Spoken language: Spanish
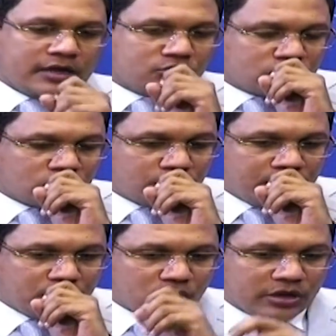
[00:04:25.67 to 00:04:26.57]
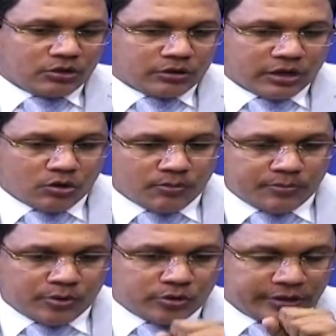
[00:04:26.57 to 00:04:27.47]
nosotros vemos que lo que
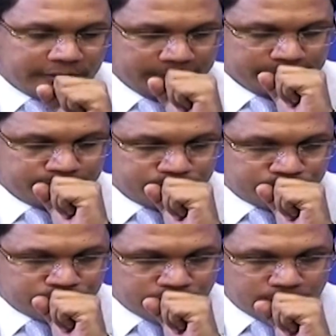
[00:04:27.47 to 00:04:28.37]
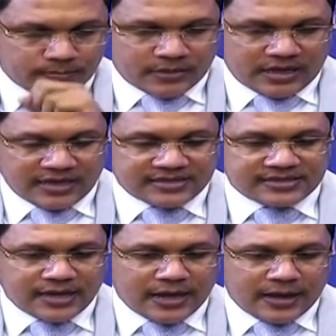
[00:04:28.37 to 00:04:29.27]
componen
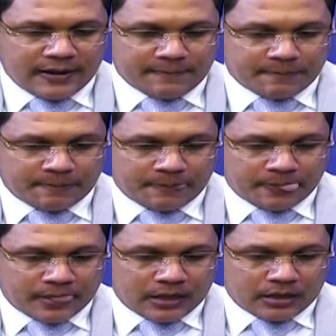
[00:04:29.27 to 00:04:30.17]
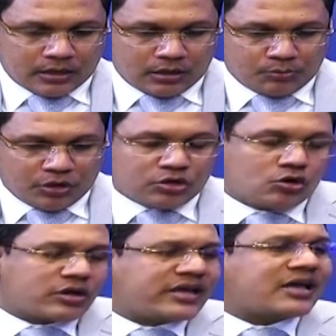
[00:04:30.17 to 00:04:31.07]
esa, bueno,
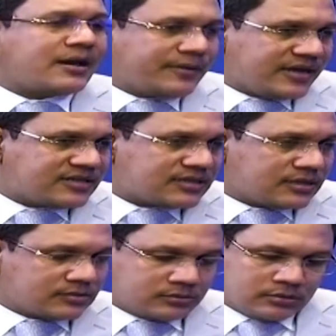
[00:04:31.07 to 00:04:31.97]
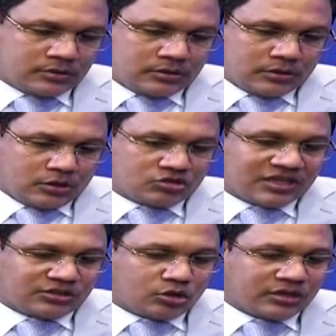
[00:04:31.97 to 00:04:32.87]
lo que encabezan, los
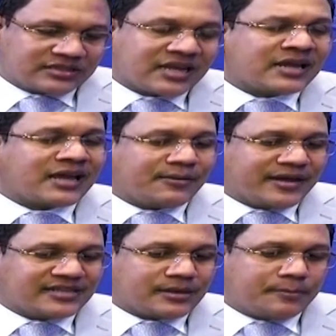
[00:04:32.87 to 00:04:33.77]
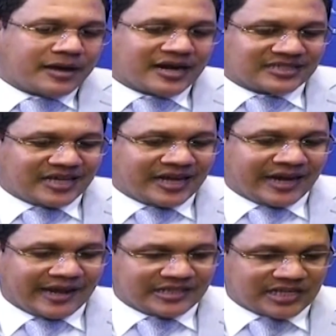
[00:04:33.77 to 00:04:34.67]
actores que encabezan para
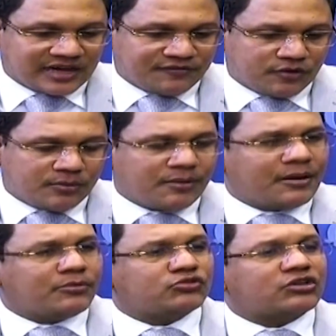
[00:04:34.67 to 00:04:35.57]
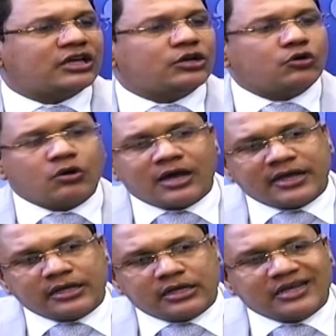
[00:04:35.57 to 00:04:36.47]
hacer esa reforma, vemos que no
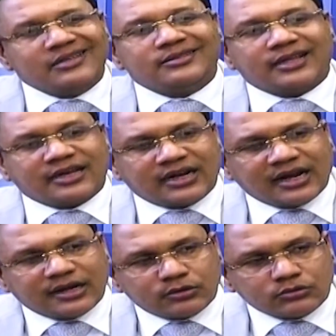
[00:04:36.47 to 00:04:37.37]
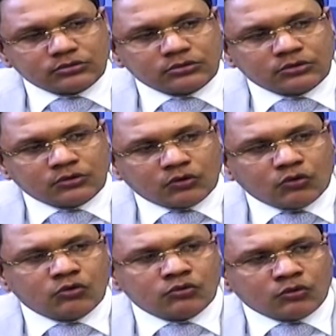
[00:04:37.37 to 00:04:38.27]
hay integrado
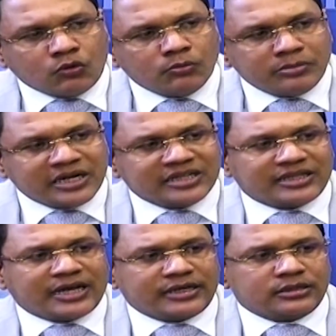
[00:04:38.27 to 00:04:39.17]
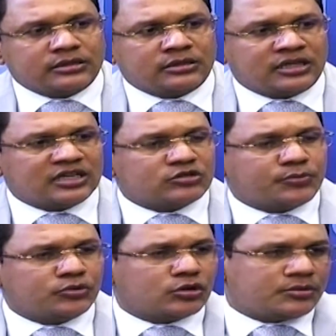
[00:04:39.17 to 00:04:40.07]
un, un militar. Desde su
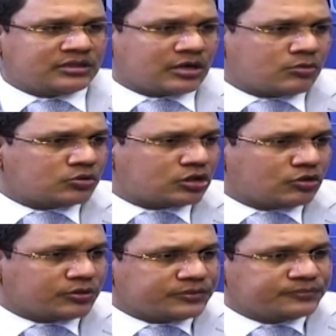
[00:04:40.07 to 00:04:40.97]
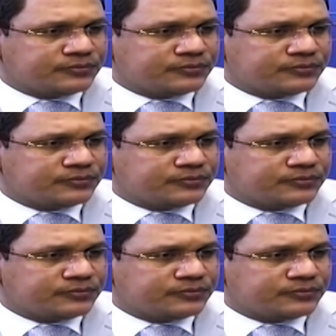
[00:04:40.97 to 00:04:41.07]
punto de vista, ¿cómo usted lo ve?